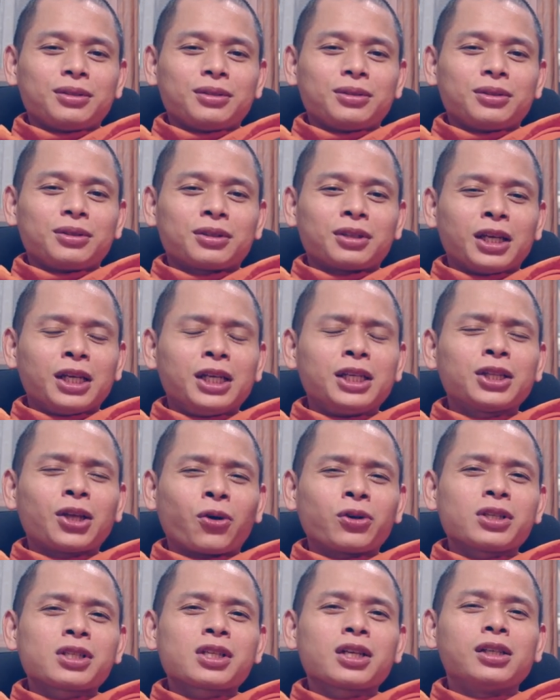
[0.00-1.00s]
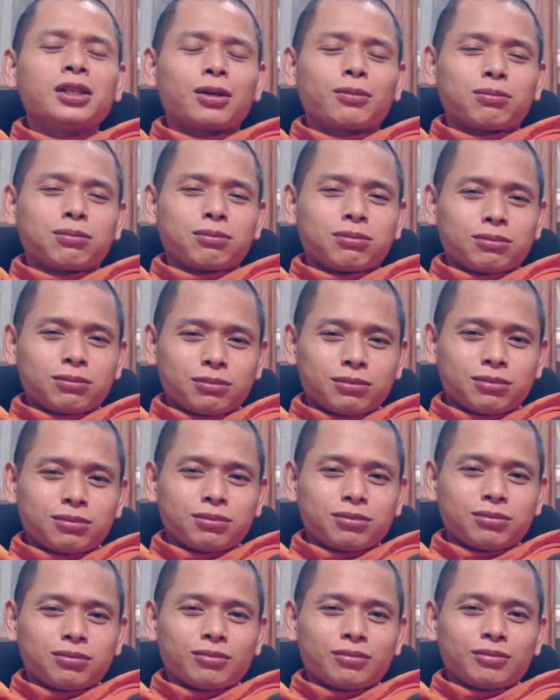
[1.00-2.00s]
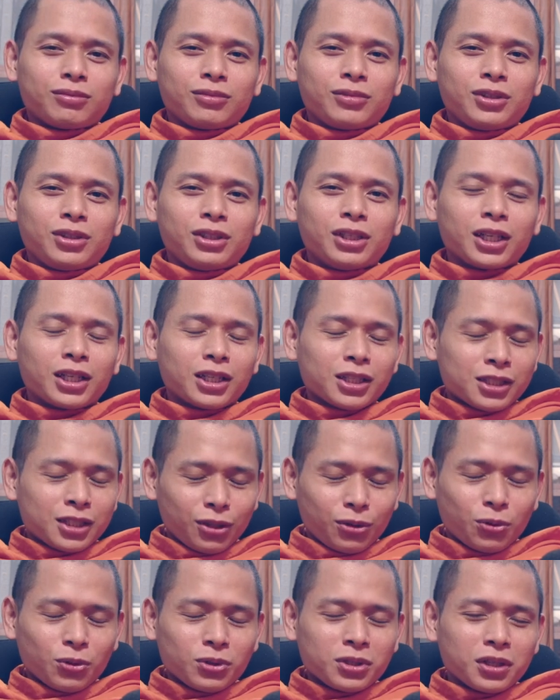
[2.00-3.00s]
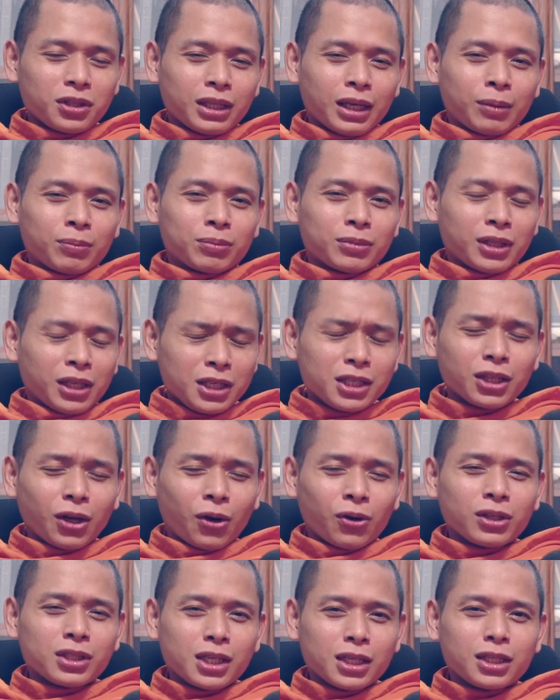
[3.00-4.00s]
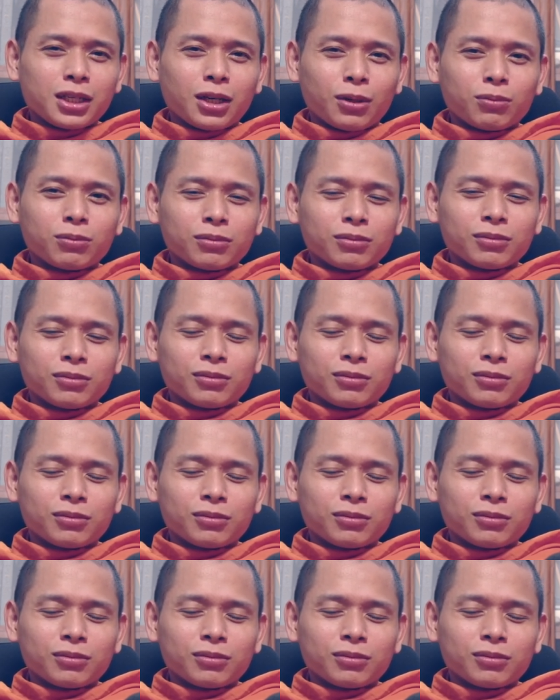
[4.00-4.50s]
tỷ nổi với sư không với cái sức của sư là tỷ nổi với sư không